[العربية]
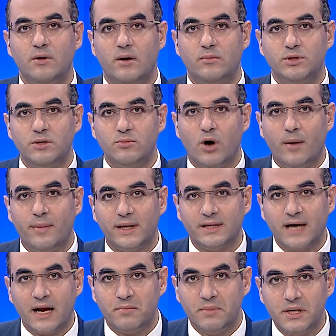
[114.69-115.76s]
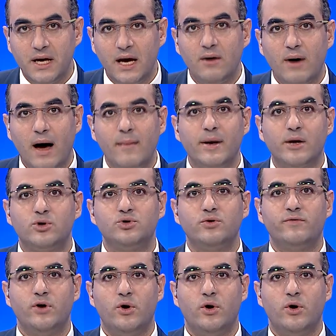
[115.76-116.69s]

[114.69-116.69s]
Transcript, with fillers: ومدير مخابرات حربيه وعمل كشوف